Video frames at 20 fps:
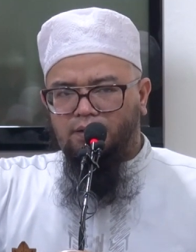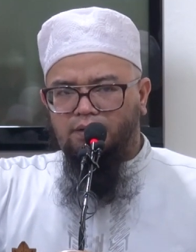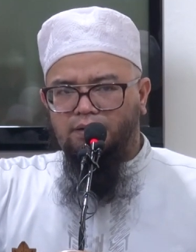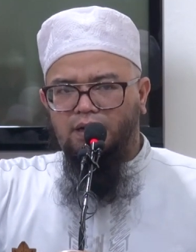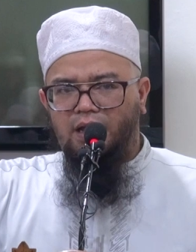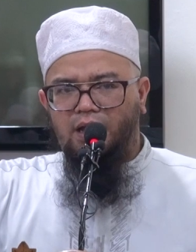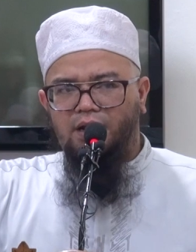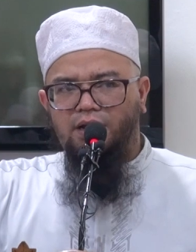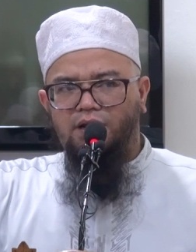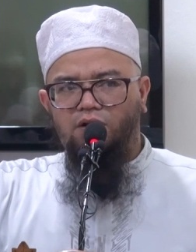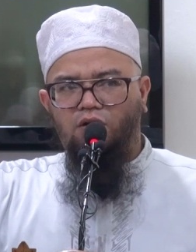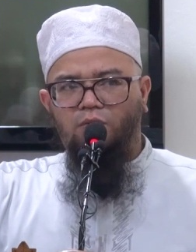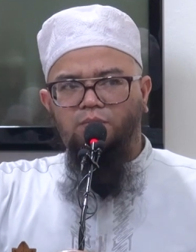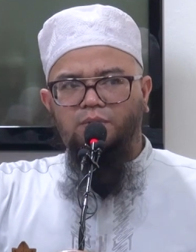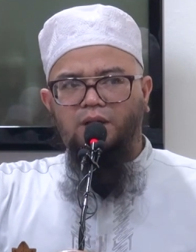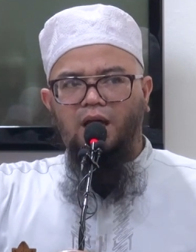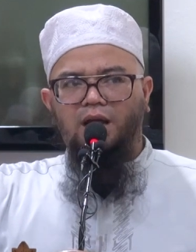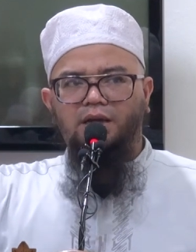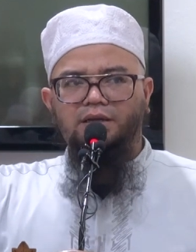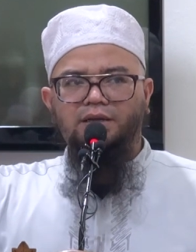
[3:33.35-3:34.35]
dari
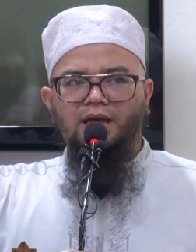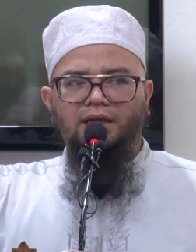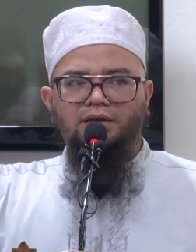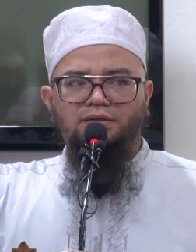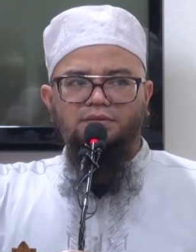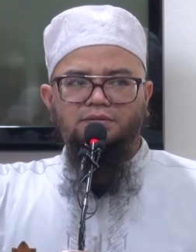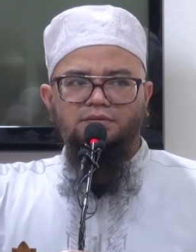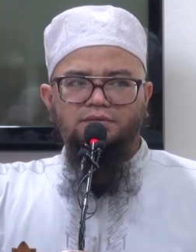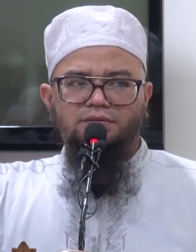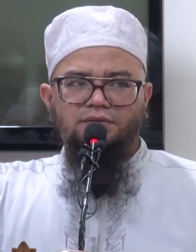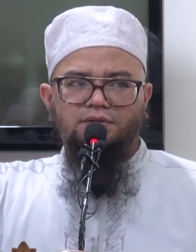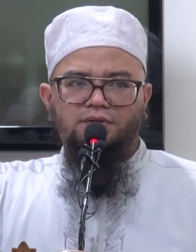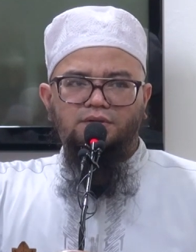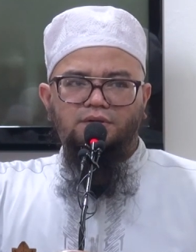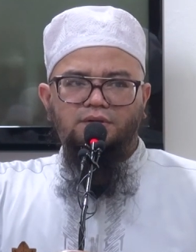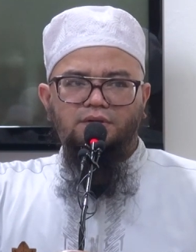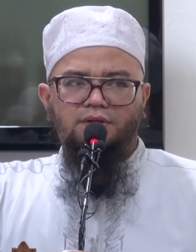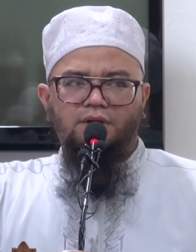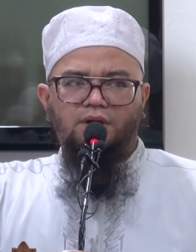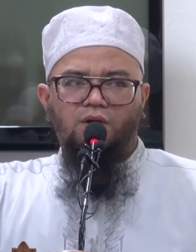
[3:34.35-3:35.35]
Rob kalian
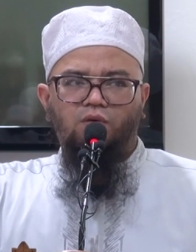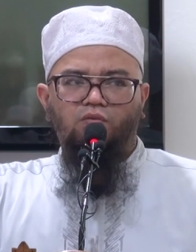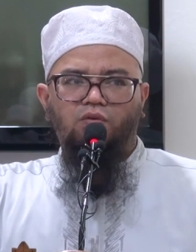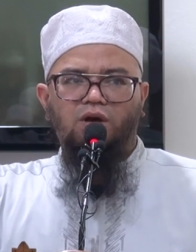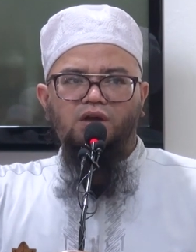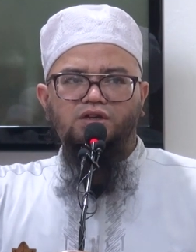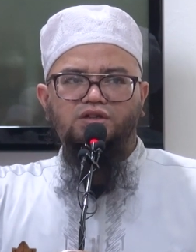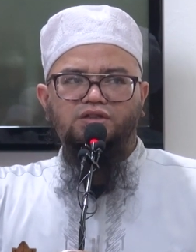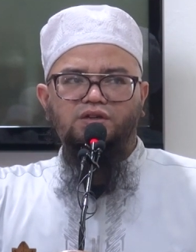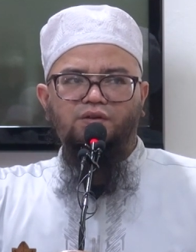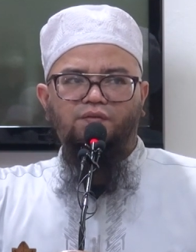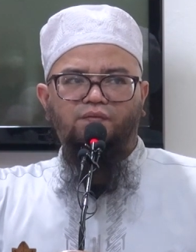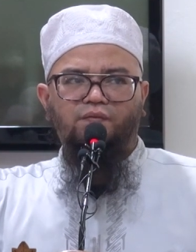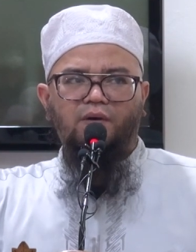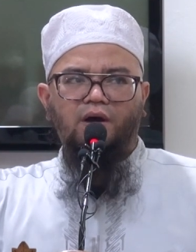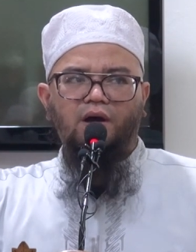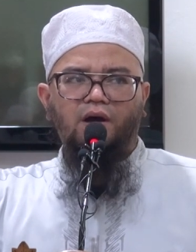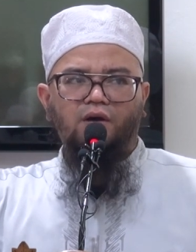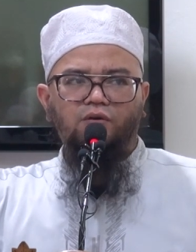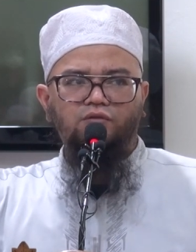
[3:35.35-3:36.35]
wa
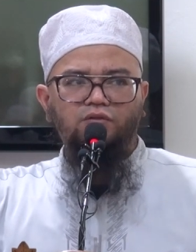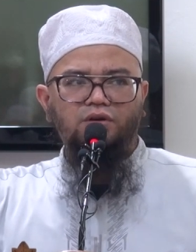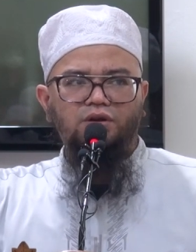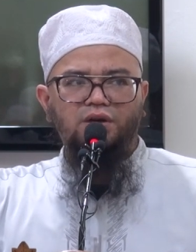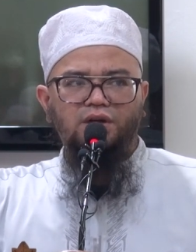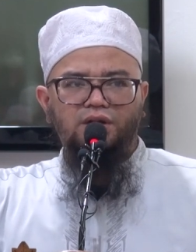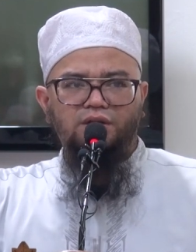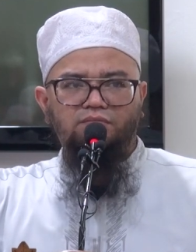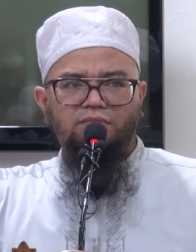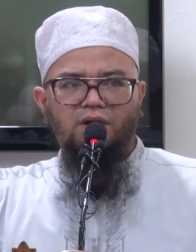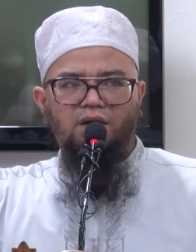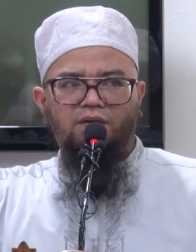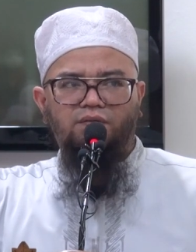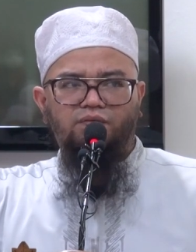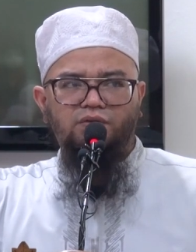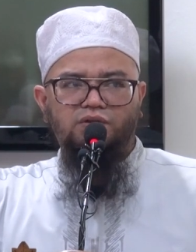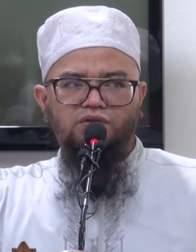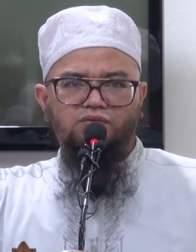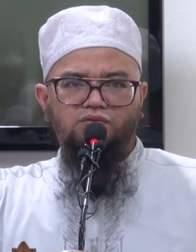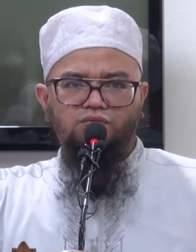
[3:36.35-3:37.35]
syifaun lima
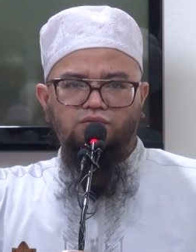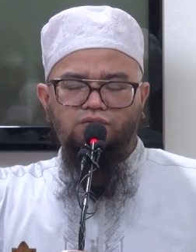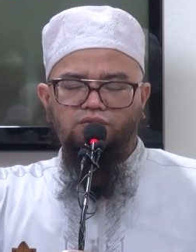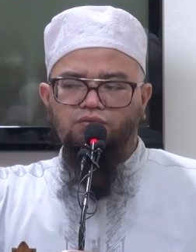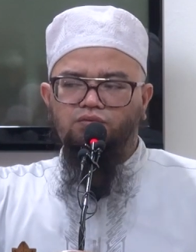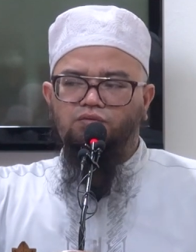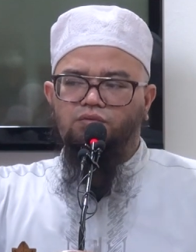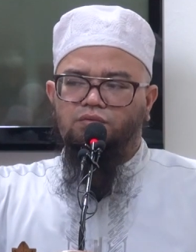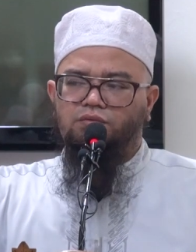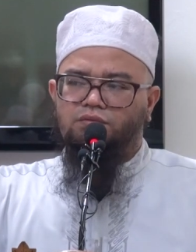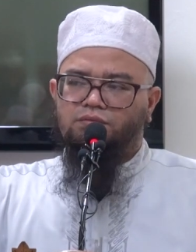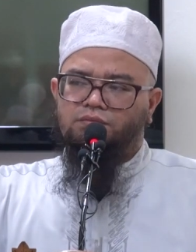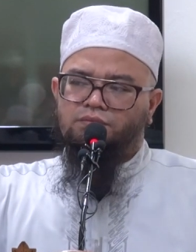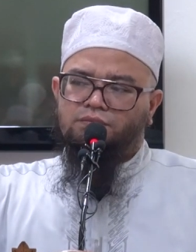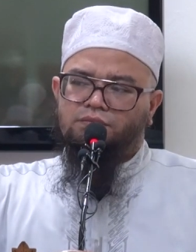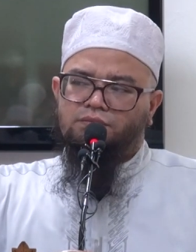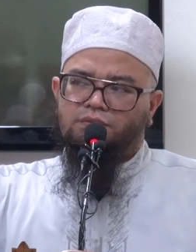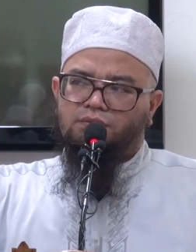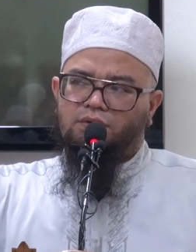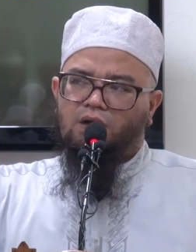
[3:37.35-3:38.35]
fis sudur
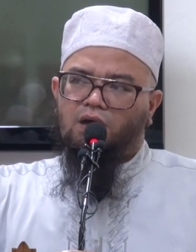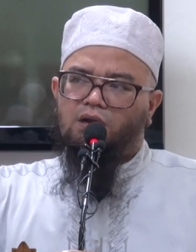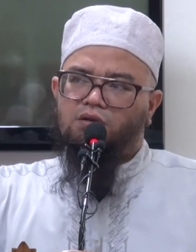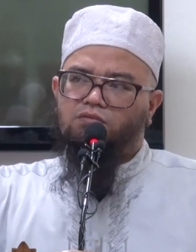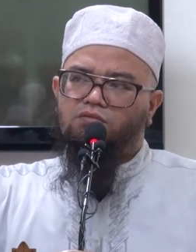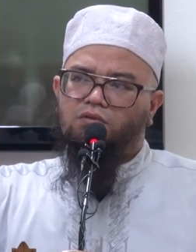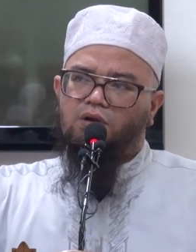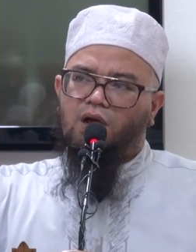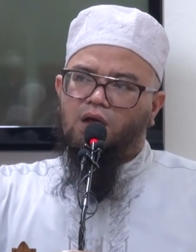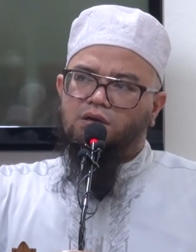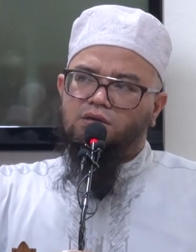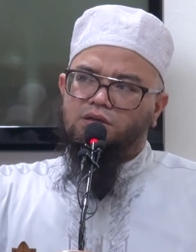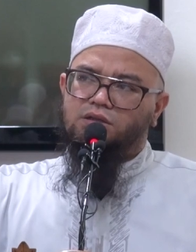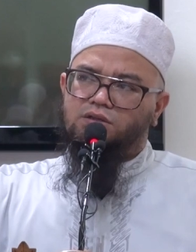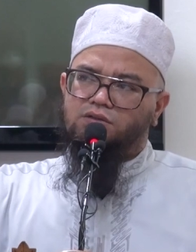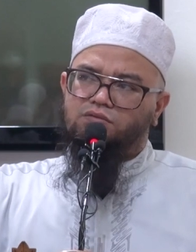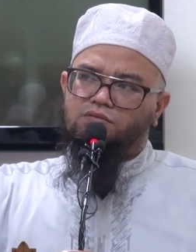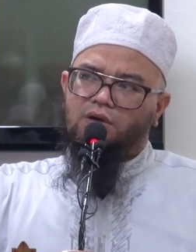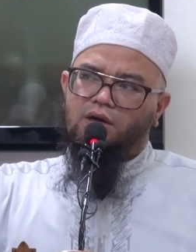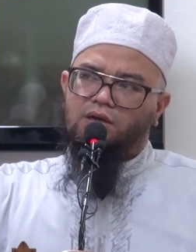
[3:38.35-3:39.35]
Al-Quran
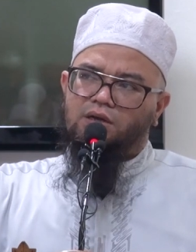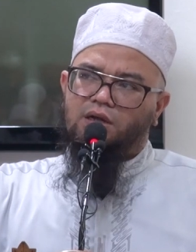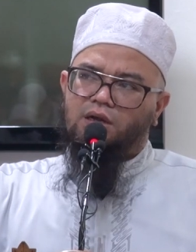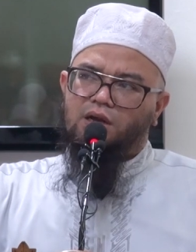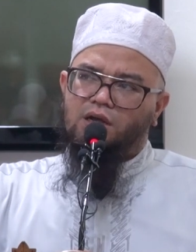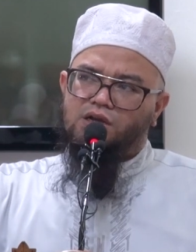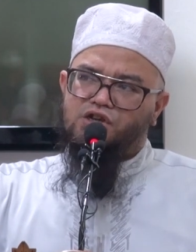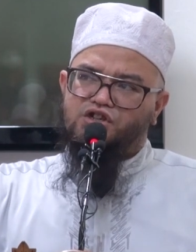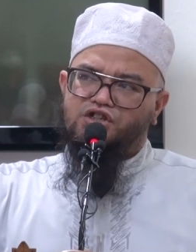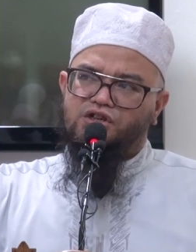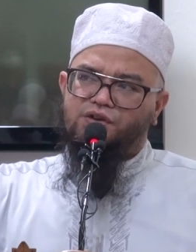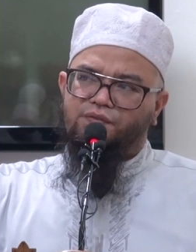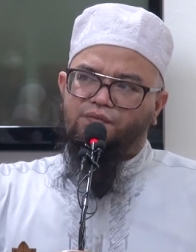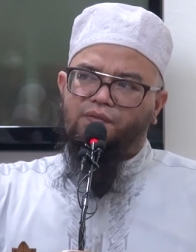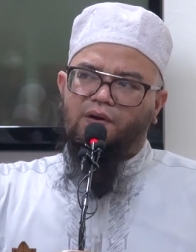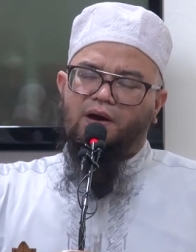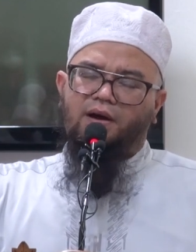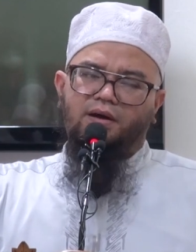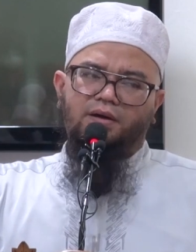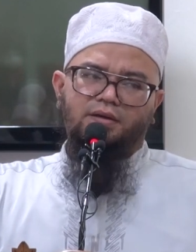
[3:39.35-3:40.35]
itu adalah
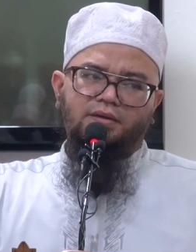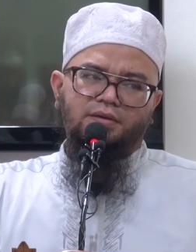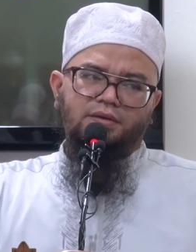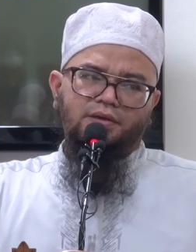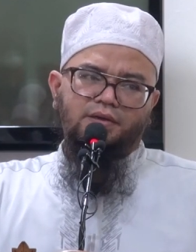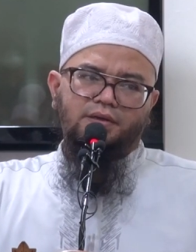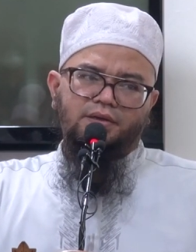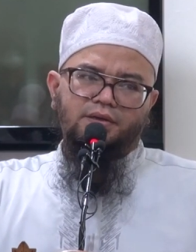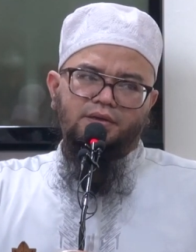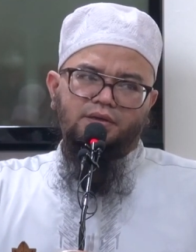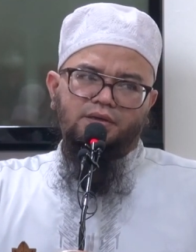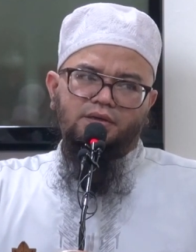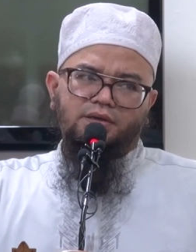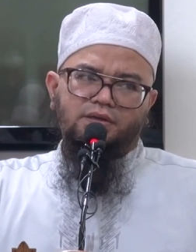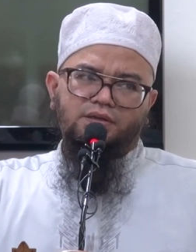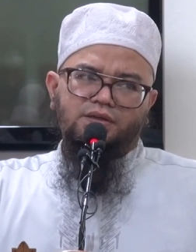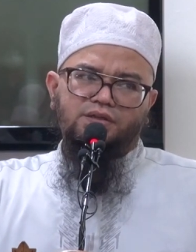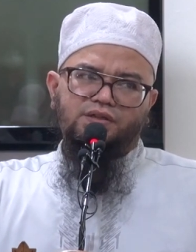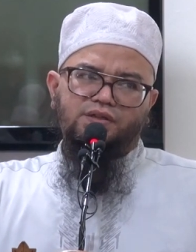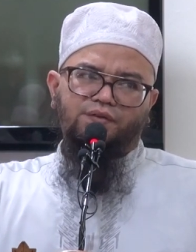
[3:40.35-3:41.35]
syifa
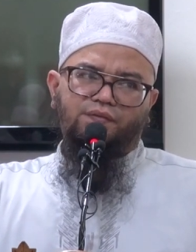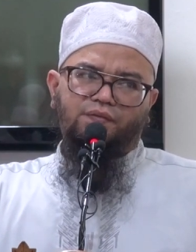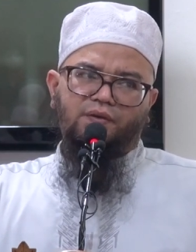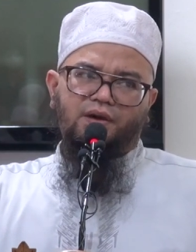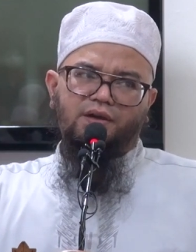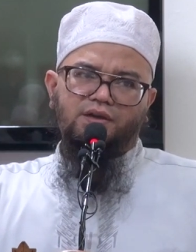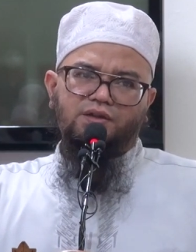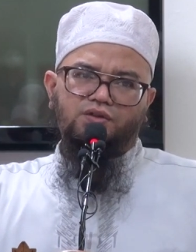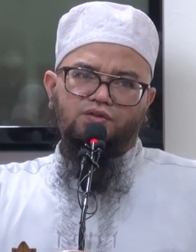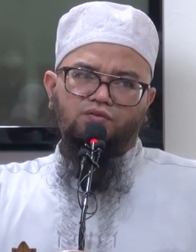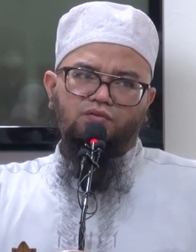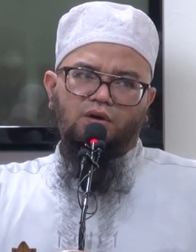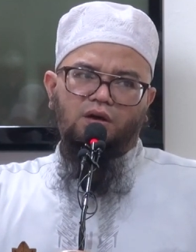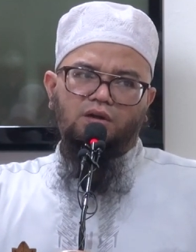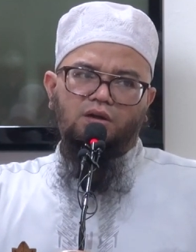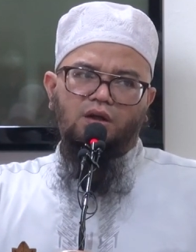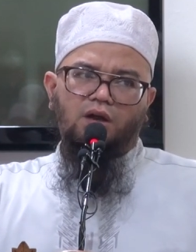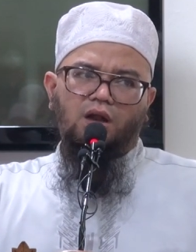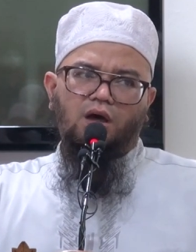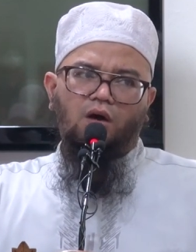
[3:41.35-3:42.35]
Syifa itu
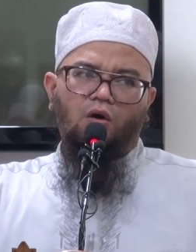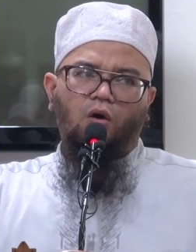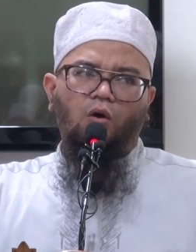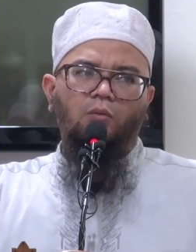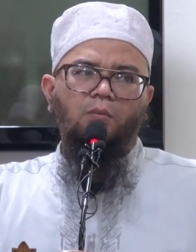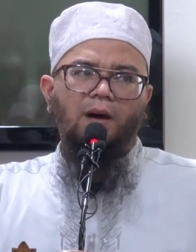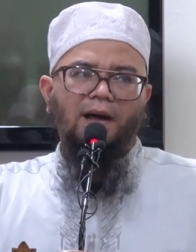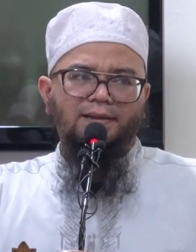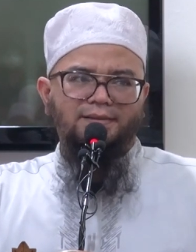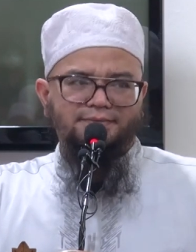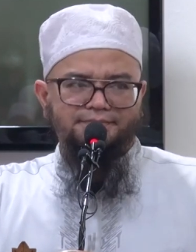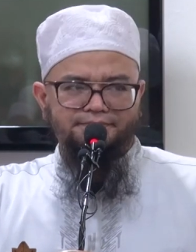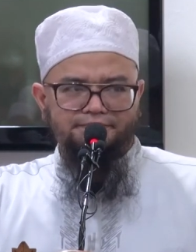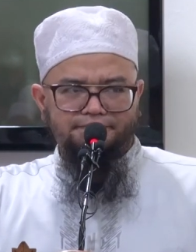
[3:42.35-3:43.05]
adalah obat